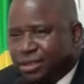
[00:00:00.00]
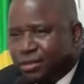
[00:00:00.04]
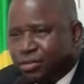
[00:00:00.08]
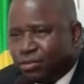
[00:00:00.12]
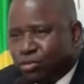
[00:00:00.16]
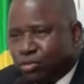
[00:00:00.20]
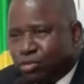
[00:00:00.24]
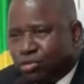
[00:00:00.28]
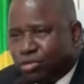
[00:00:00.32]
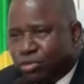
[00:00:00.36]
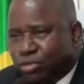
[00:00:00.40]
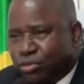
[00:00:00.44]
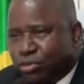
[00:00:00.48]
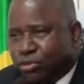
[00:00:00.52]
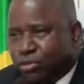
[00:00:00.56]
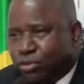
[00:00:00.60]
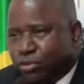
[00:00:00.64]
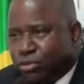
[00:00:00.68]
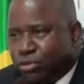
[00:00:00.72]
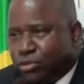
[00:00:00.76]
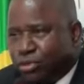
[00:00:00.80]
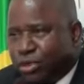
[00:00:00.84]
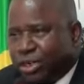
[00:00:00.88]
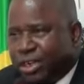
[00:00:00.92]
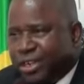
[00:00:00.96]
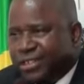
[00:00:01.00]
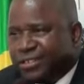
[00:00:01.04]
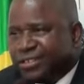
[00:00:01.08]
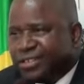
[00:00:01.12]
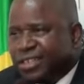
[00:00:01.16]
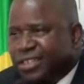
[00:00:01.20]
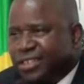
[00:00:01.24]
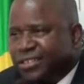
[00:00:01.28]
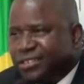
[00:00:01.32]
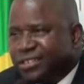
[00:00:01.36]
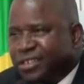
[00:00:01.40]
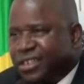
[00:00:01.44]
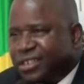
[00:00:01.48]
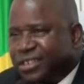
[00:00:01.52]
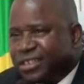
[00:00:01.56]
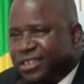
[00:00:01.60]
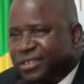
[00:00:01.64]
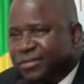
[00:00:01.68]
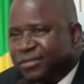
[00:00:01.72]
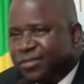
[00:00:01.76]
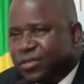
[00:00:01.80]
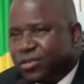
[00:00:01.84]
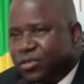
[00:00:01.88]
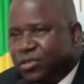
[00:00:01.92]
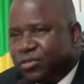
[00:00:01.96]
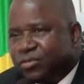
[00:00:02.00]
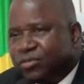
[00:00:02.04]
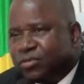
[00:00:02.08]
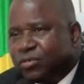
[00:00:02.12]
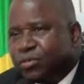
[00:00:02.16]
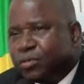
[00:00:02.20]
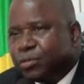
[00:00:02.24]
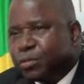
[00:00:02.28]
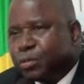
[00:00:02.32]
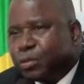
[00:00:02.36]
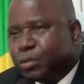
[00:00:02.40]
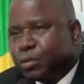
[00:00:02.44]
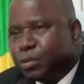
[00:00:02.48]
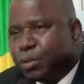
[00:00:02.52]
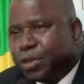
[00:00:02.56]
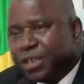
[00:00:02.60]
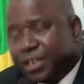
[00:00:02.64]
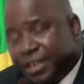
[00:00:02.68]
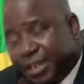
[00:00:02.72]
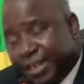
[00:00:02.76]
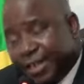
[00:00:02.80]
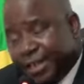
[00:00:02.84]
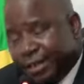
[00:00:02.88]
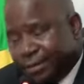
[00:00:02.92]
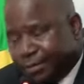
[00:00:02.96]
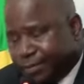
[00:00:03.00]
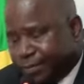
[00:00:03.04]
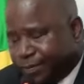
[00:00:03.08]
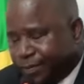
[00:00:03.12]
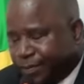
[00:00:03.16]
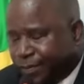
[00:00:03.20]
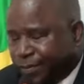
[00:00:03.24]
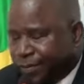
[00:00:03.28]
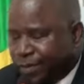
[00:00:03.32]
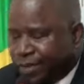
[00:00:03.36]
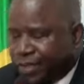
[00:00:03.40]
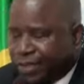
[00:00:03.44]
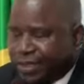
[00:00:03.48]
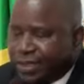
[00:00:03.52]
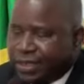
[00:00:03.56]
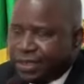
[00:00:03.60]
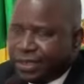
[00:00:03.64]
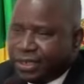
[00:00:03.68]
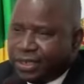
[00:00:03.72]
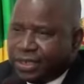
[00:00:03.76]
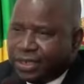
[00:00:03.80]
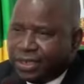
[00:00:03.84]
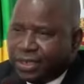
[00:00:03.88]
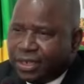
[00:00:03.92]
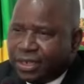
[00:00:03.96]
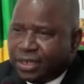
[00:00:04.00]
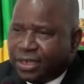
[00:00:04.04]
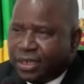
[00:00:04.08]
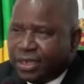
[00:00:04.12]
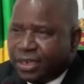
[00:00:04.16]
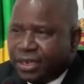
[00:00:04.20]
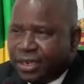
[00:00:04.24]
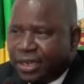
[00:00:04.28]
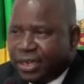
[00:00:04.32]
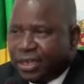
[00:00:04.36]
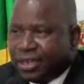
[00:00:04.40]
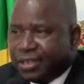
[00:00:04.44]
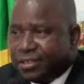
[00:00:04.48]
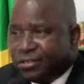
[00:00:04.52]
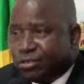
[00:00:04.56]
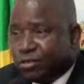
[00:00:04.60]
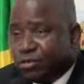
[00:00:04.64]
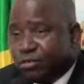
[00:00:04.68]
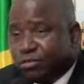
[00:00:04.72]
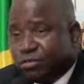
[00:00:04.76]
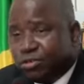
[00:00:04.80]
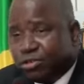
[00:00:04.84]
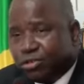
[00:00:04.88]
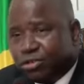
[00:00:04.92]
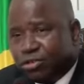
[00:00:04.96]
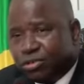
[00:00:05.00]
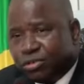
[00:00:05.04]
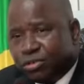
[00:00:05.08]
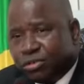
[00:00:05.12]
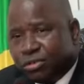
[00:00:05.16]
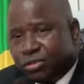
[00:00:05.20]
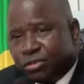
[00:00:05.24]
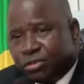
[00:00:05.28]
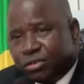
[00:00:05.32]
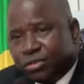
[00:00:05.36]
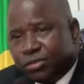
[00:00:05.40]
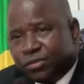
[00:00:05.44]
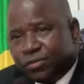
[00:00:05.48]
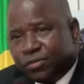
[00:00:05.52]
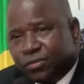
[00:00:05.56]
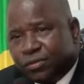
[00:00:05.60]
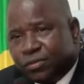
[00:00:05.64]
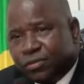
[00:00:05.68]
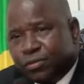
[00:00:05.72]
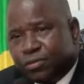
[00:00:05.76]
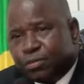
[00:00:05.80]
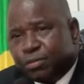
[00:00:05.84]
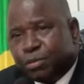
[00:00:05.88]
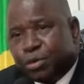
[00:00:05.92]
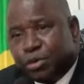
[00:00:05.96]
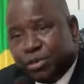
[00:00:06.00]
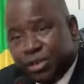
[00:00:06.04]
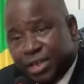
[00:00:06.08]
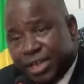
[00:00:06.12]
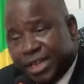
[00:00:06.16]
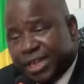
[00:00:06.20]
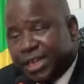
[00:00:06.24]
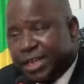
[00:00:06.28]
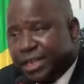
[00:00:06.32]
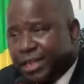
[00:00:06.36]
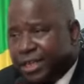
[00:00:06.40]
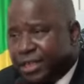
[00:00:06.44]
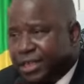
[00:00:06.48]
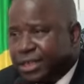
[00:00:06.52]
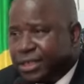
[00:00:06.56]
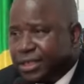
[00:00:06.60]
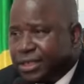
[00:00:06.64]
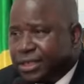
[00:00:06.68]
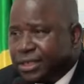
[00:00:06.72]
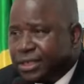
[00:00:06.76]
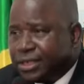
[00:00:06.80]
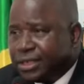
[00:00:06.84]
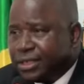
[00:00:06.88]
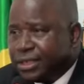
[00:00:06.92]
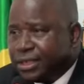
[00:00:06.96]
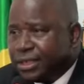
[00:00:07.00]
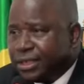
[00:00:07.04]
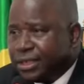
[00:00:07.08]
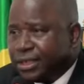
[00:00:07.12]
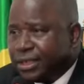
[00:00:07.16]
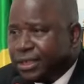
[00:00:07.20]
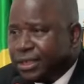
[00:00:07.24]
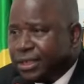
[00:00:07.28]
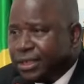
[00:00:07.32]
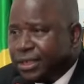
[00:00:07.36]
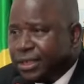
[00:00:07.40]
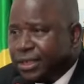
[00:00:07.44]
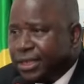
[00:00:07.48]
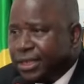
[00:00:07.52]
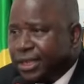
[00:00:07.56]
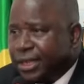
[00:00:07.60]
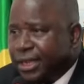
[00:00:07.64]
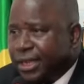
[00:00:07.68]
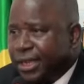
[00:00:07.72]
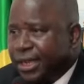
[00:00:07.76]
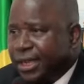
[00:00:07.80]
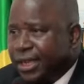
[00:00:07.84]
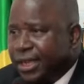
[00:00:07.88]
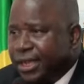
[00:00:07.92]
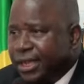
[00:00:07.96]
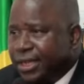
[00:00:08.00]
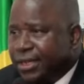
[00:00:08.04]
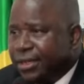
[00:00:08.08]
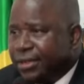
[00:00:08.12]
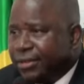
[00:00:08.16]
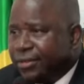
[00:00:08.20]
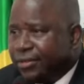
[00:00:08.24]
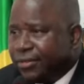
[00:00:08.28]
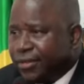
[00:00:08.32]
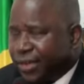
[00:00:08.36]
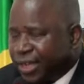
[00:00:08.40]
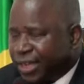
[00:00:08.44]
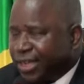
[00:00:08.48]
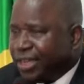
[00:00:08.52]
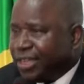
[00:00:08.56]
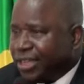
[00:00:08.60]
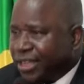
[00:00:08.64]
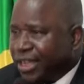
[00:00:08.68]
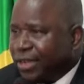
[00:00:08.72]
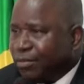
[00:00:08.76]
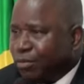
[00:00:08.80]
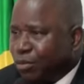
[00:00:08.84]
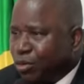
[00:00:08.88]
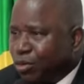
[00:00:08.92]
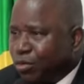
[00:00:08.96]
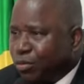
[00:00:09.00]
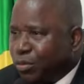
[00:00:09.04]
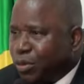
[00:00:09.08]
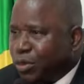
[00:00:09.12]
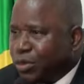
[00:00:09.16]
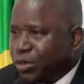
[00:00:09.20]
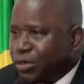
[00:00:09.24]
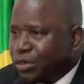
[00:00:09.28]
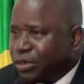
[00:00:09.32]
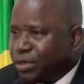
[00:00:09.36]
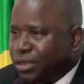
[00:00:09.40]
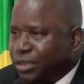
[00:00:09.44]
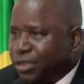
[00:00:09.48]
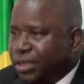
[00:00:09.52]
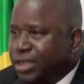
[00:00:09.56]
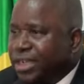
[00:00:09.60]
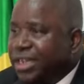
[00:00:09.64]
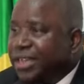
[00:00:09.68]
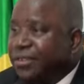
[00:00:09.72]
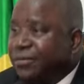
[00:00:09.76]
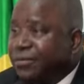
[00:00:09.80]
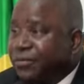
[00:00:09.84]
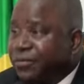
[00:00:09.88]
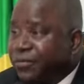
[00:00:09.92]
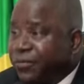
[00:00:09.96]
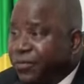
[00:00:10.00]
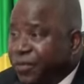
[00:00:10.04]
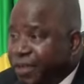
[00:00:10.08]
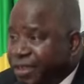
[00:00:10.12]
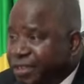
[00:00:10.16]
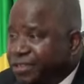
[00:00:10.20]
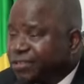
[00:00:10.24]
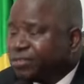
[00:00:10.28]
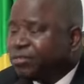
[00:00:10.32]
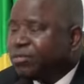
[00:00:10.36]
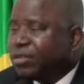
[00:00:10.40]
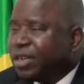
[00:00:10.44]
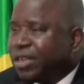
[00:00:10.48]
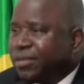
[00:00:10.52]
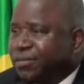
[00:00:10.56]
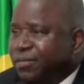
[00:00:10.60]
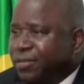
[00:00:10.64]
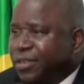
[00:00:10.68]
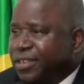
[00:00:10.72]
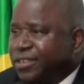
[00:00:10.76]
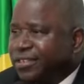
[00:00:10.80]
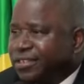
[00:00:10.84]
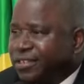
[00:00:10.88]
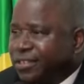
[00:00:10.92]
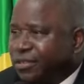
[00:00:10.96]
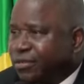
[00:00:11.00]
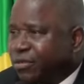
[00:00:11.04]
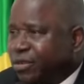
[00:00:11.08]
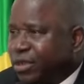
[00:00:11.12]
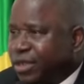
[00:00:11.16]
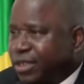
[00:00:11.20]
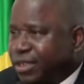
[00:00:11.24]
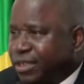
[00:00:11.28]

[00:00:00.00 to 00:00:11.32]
pour que les initiatives que vous prenez, les résolutions que vous prenez aient véritablement un effet sur la vie des citoyens.